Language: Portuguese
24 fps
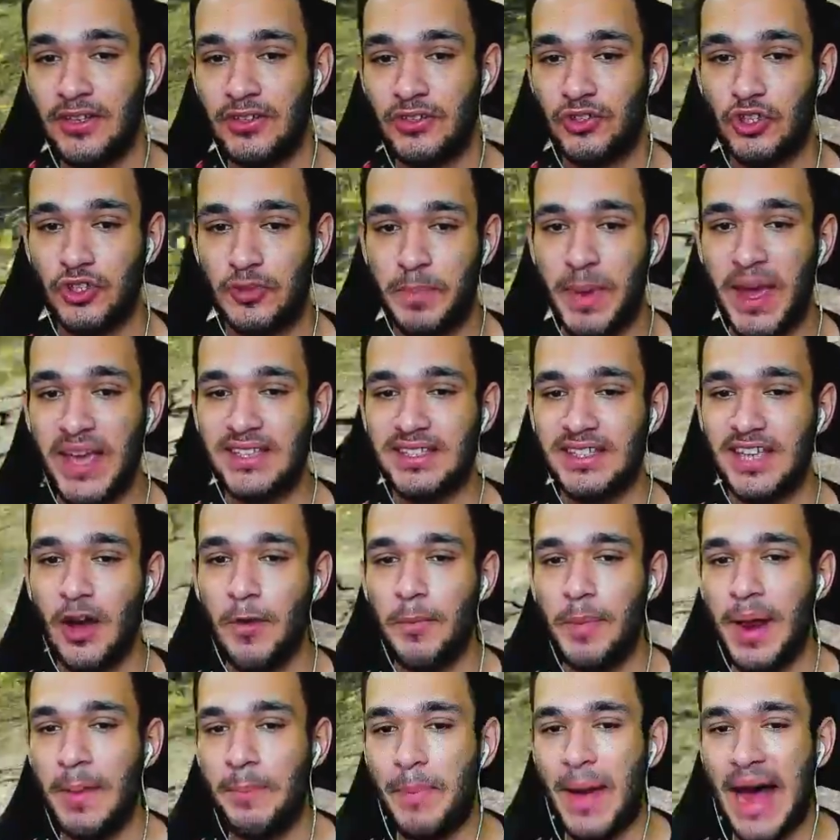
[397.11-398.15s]
Suspensão
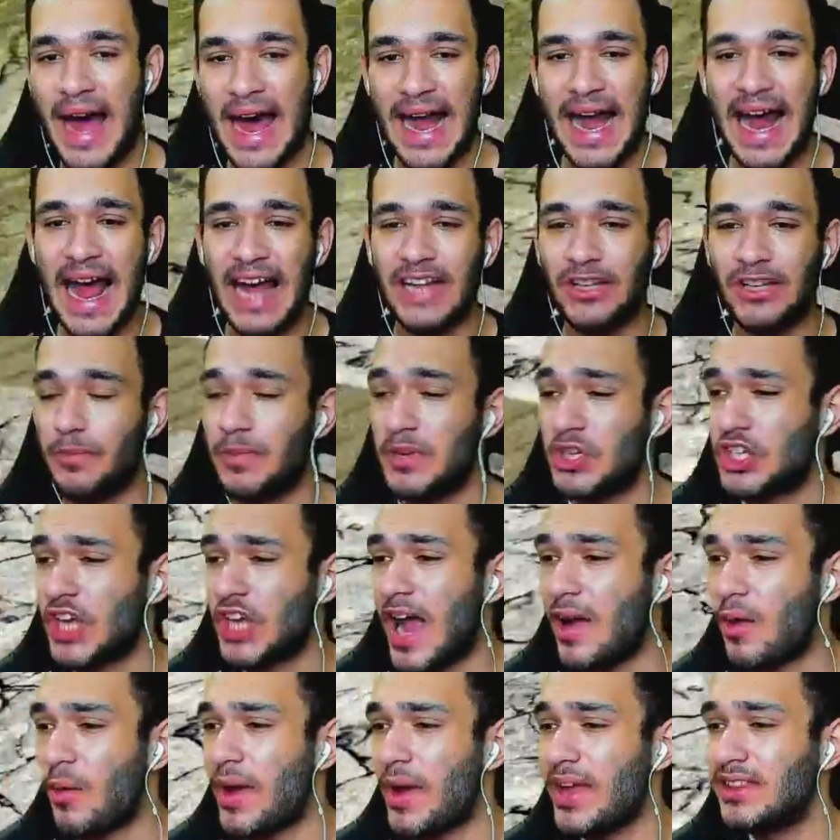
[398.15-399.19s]
preparada, o bicho
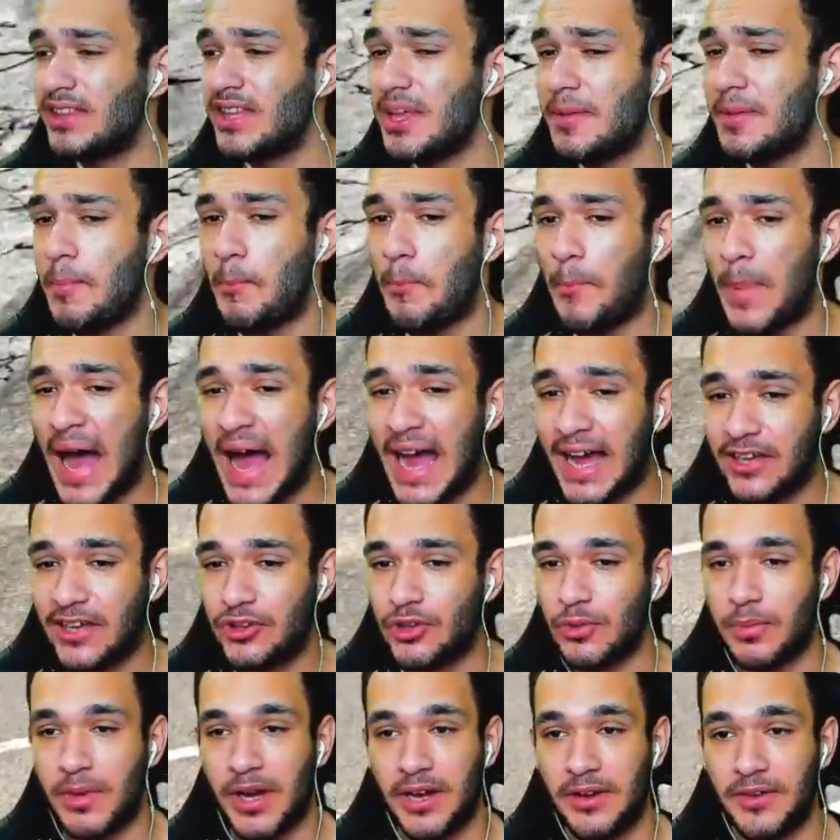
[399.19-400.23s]
aguenta
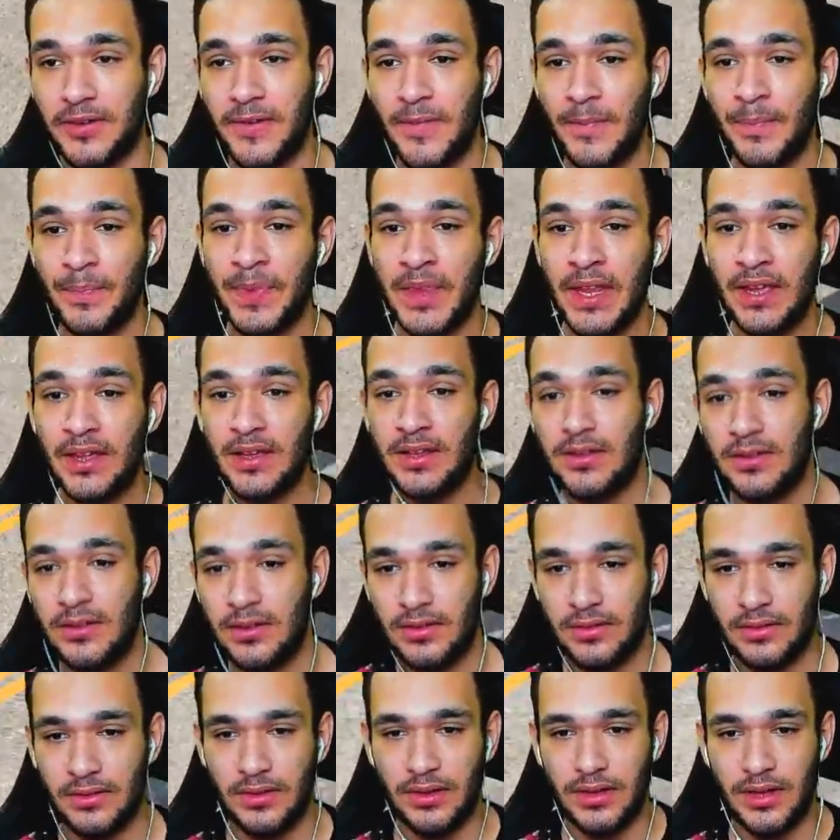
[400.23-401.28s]
impacto, mano.
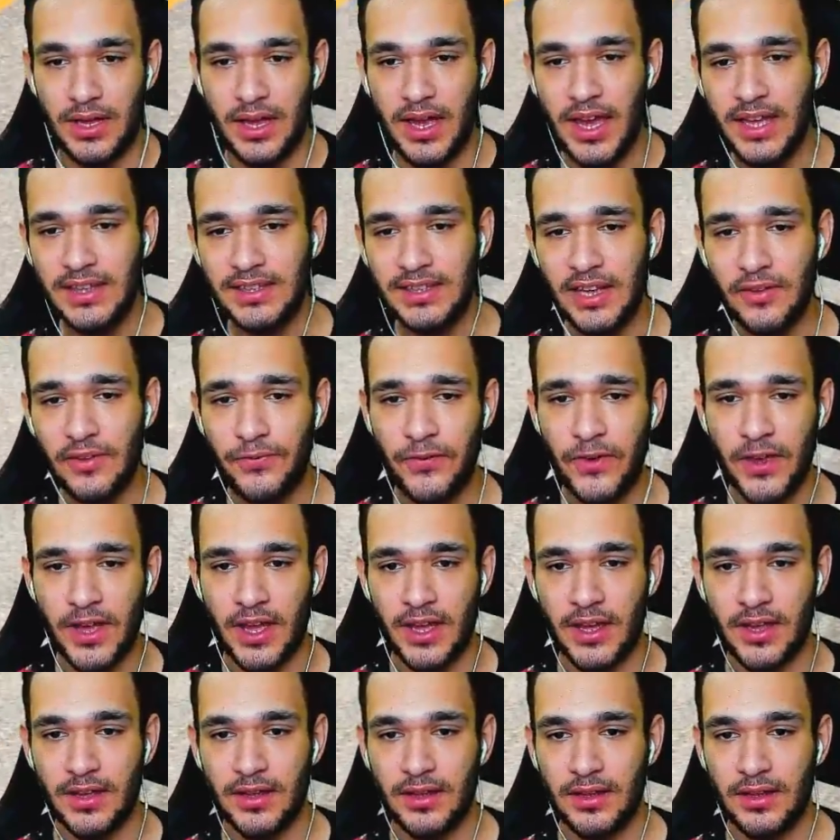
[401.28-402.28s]
Eita, fi.